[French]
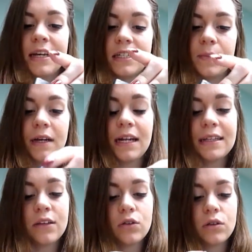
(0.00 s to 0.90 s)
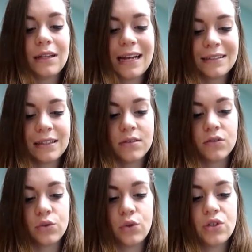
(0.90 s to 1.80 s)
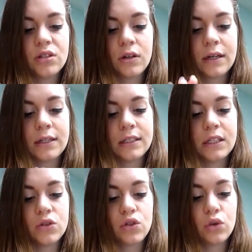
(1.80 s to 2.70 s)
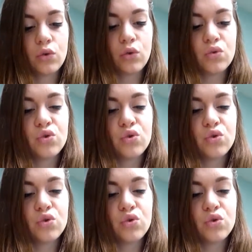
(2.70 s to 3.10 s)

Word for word: J'ai pris la, teinte 201 qui est une sorte de